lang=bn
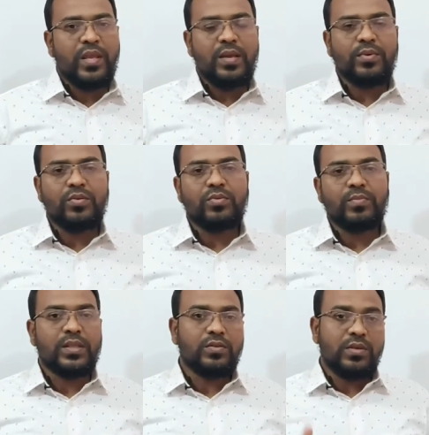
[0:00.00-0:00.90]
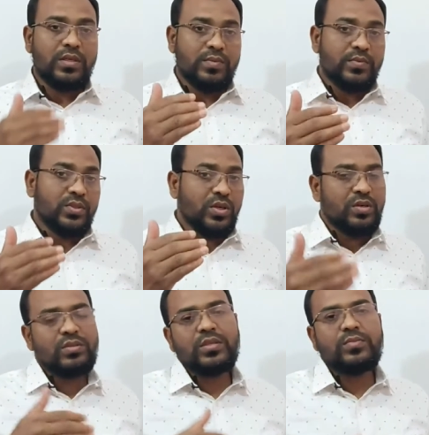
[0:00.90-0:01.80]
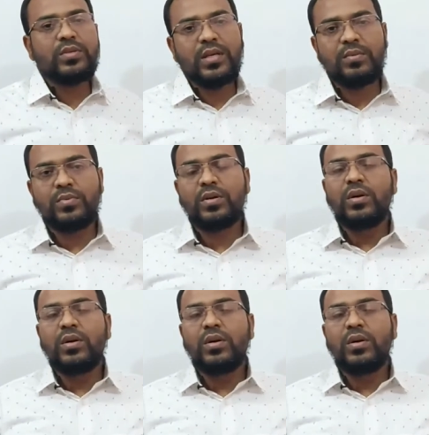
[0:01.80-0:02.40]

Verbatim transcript: এবং অনুপাতগুলো কিভাবে সহজে মনে রাখব